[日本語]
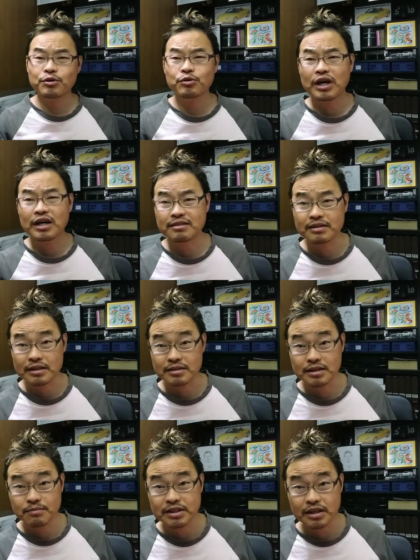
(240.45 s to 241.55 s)
ちょっと話は脱
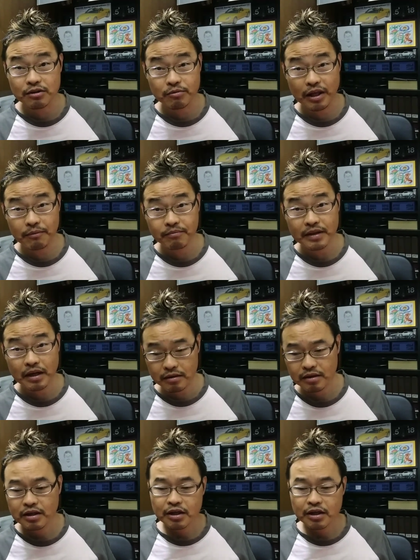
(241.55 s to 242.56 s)
線しましたけれどもね。はい。